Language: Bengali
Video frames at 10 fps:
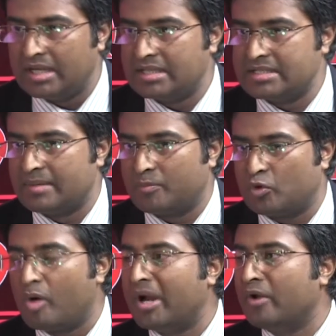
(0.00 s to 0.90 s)
যে
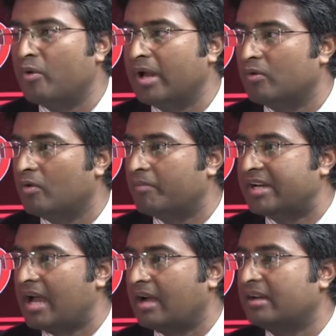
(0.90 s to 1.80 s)
ক্রমান্বয়ে
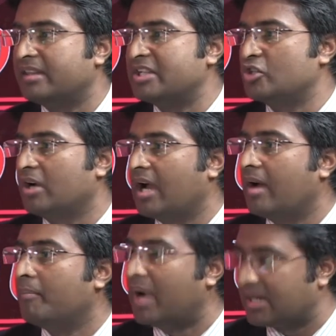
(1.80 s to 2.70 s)
কোভিড আক্রান্তের সংখ্যা
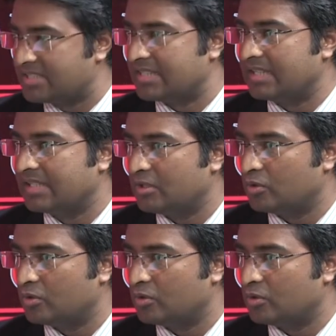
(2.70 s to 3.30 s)
বাড়ছেই